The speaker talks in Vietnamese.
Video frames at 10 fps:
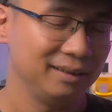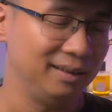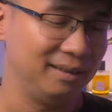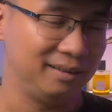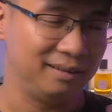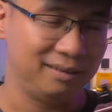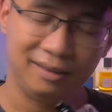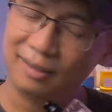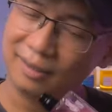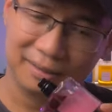À,
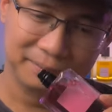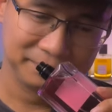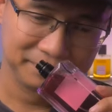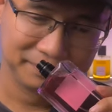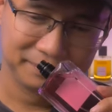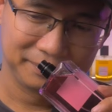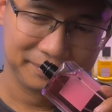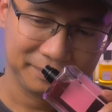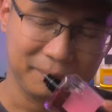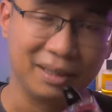
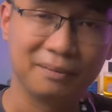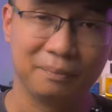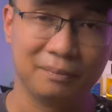mình